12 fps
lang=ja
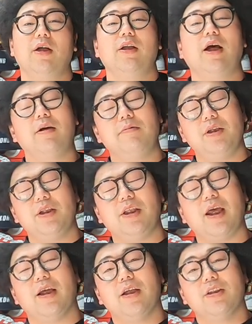並びに行っ
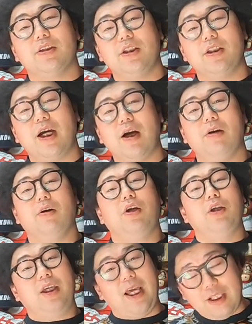て、スニーカー
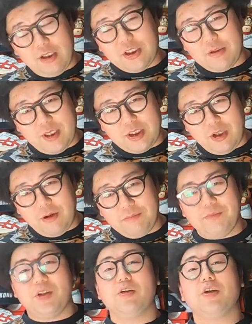をゲットしましょう
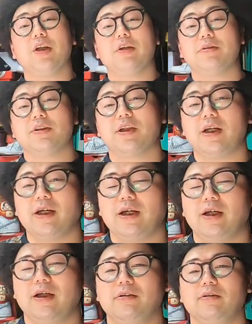ということで本日はね、
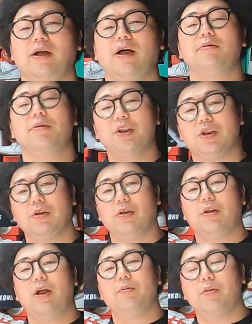えー、アニマティック
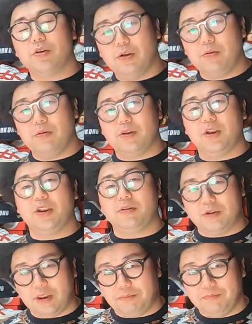の並び予想をお伝えいた
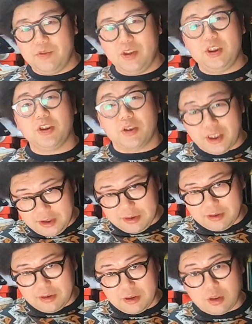しました。以上です
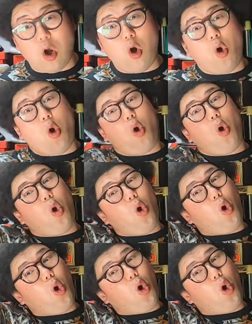どー